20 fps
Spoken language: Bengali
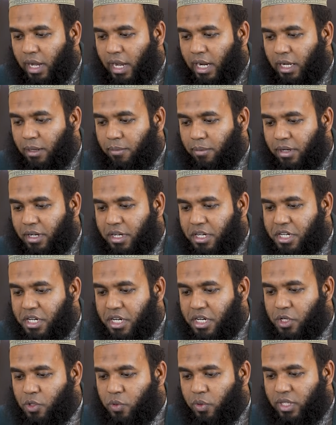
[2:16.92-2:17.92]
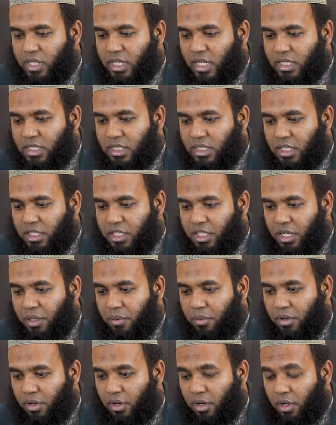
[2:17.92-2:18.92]
একেবারে শেষ হয়ে যাচ্ছে সে
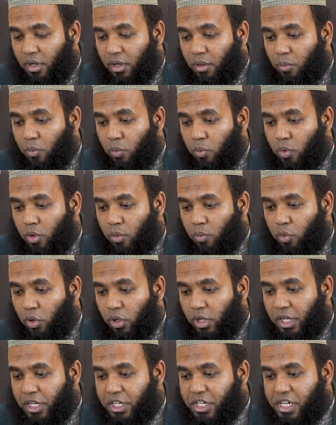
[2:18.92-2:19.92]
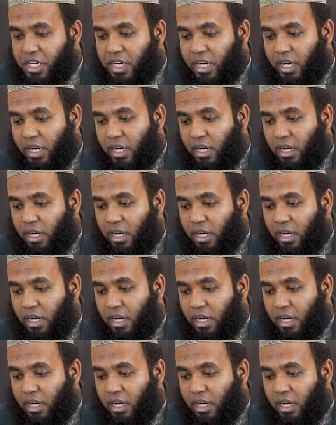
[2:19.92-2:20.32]
বলে সে